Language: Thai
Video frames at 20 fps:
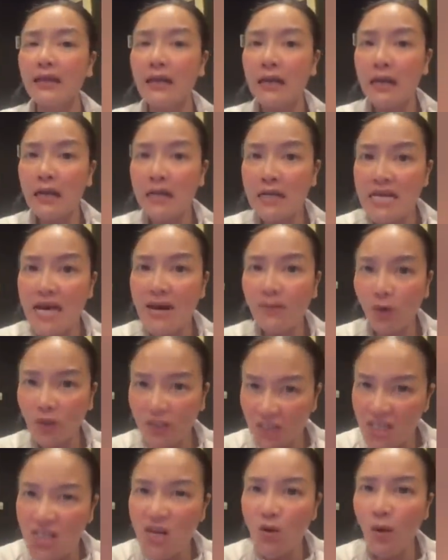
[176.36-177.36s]
ริงๆ คิดเอาไว้
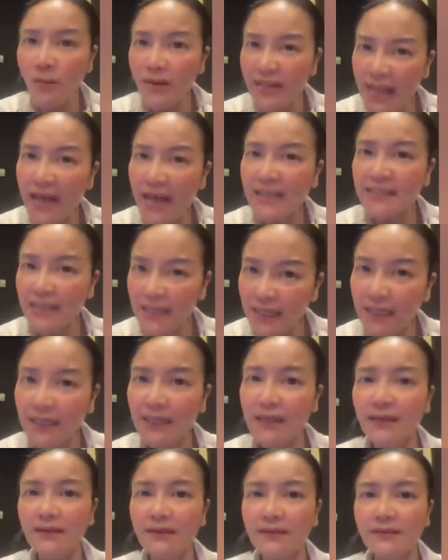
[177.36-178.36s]
นะว่าไปอดีตไอทีวี
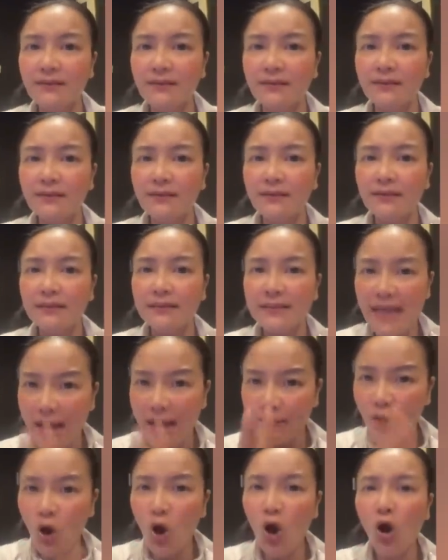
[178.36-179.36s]
อาจจะเชิญมาบัง
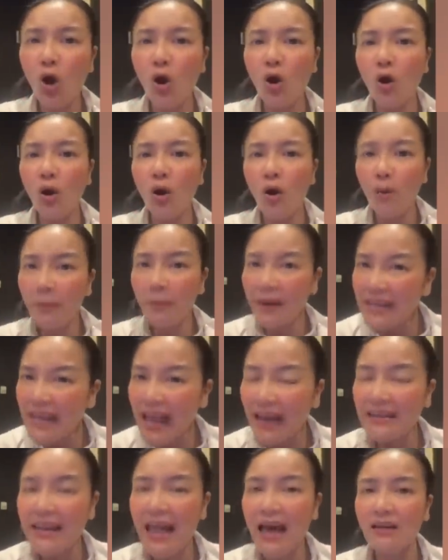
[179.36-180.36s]
เอิญตาข้อ
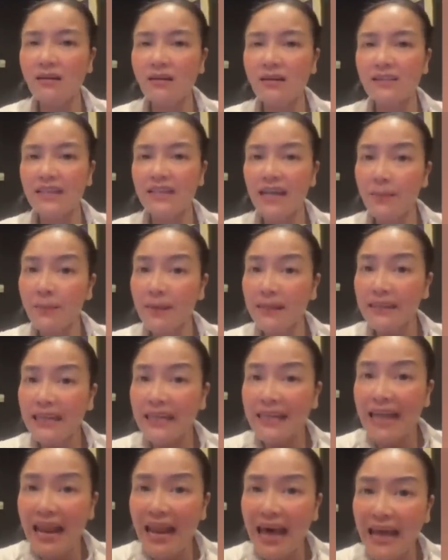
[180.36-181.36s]
เป็นหลักปรากฏว่า
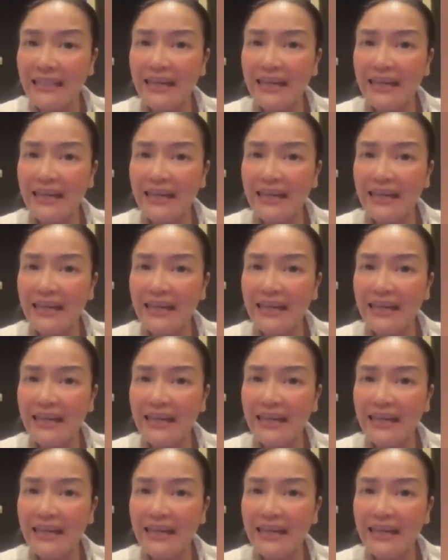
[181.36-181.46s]
เต่ง